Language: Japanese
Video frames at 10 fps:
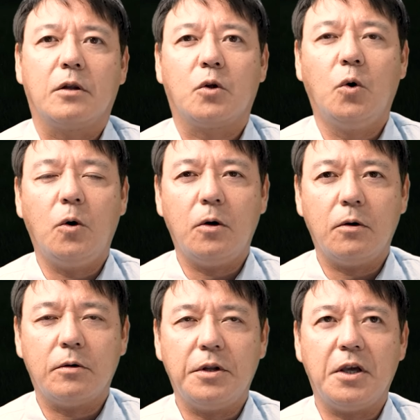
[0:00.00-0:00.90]
登
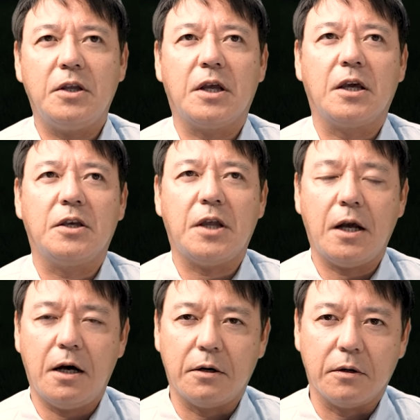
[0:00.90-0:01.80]
録できない機
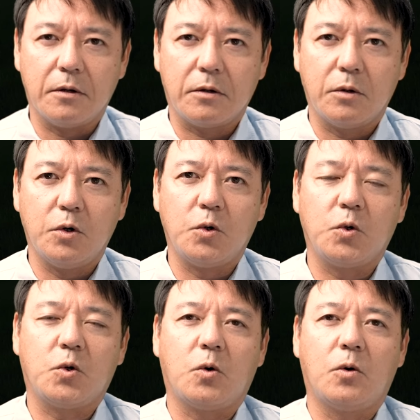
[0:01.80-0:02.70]
体があると
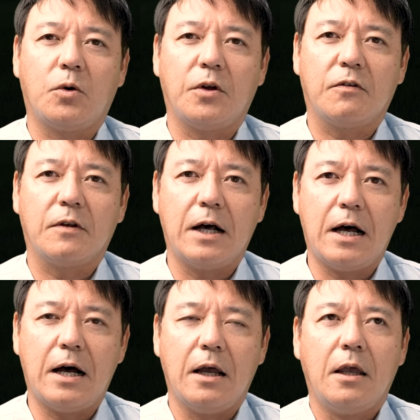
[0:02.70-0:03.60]
いうところです
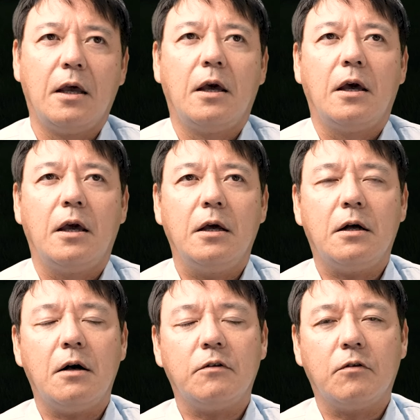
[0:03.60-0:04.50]
が、
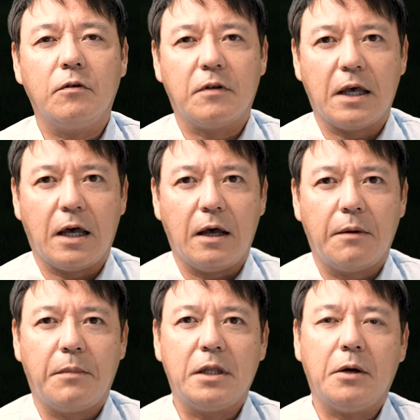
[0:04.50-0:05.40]
遠隔操作
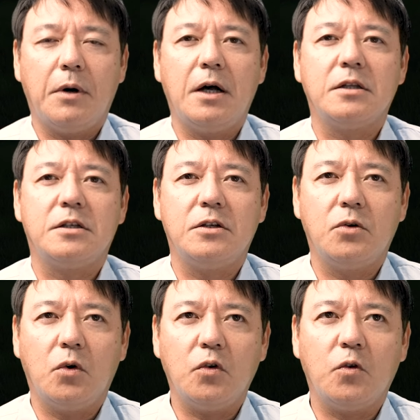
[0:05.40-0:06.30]
または自
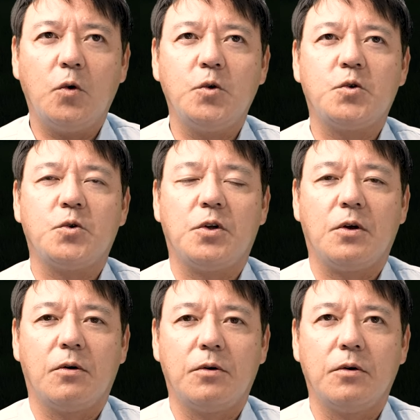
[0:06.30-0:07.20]
動操縦
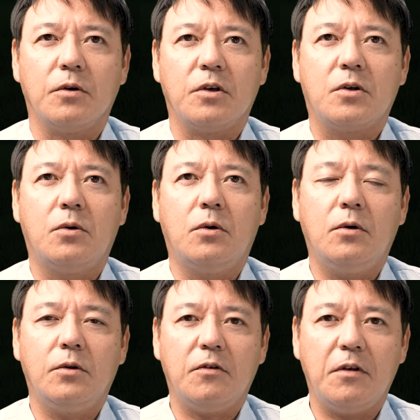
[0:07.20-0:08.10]
による飛
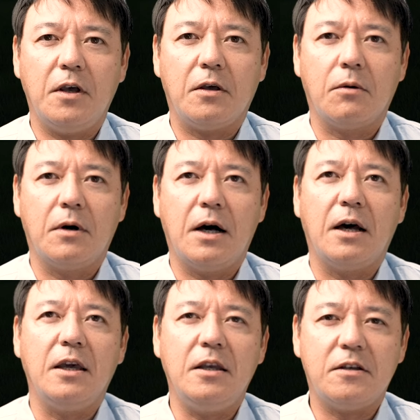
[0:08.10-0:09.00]
行の制御
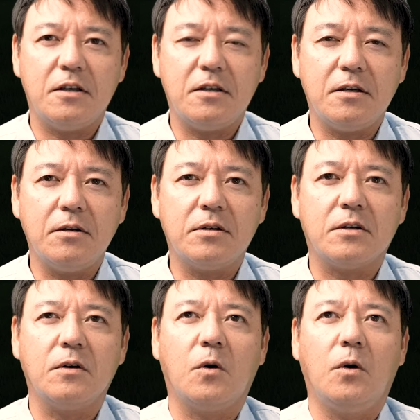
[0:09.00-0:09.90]
が著し
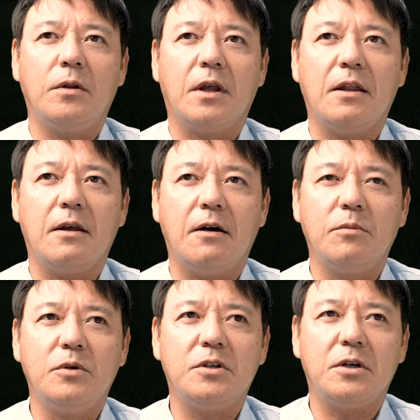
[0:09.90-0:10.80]
く困難であ
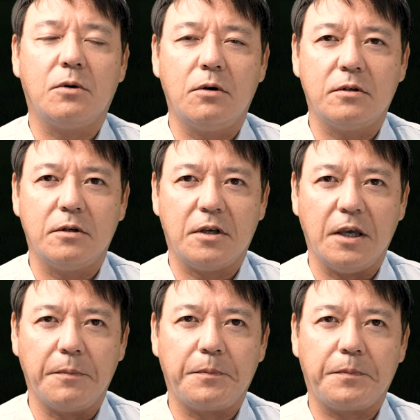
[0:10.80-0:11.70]
る無人航空機。